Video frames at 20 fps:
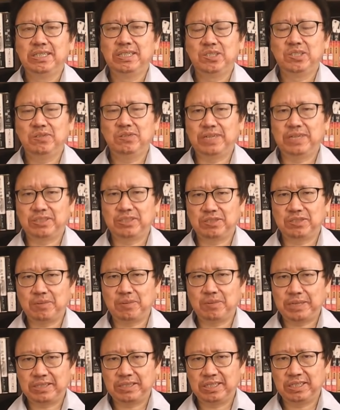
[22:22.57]
修法就是
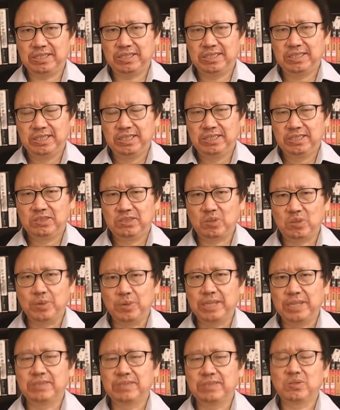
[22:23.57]
要把这个所
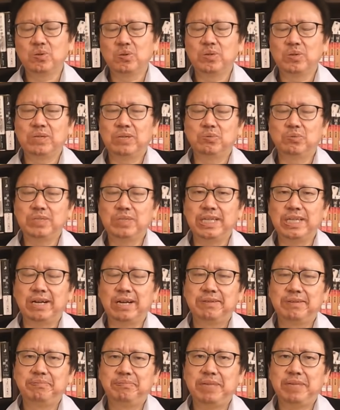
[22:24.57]
谓中共的武警呢
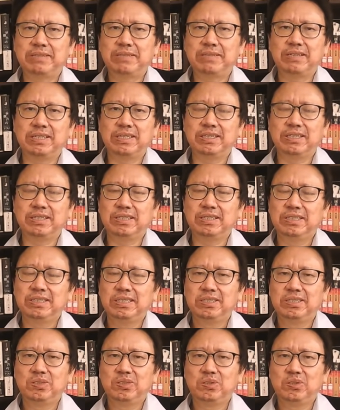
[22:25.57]
变成一个
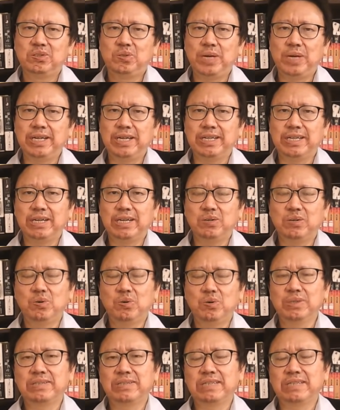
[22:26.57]
权力更
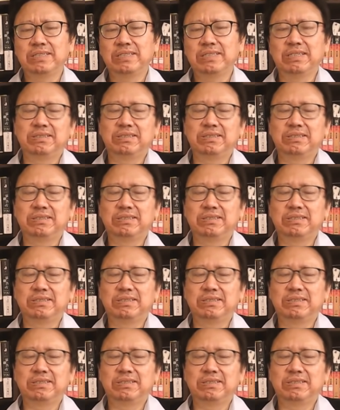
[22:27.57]
扩张的。